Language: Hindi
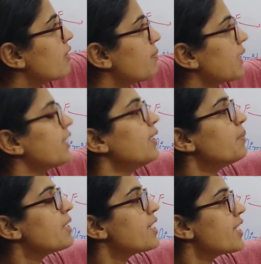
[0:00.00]

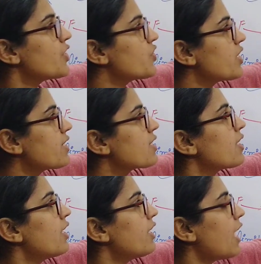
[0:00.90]
मतलब जिस
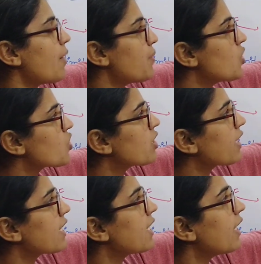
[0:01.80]
डायमेंशन
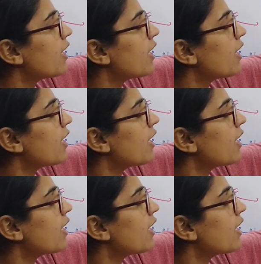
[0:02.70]
के